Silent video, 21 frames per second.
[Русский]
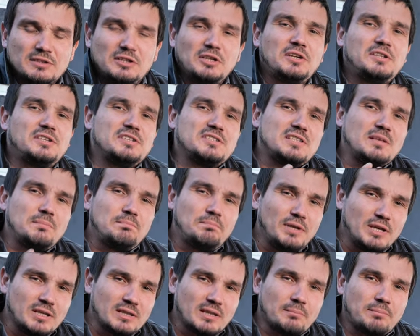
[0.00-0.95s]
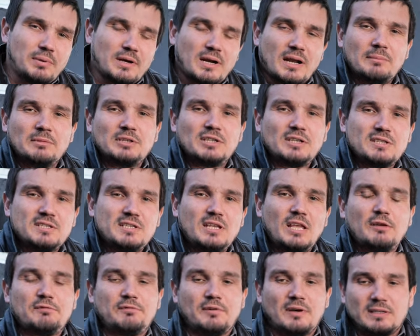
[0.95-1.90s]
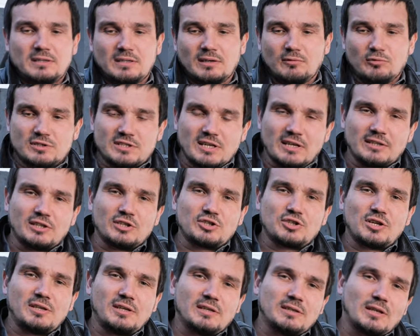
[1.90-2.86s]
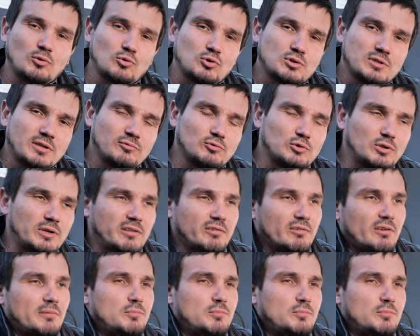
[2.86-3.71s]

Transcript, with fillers: третьестепенном параметре сейфа, это вот соотношение наружного и внутреннего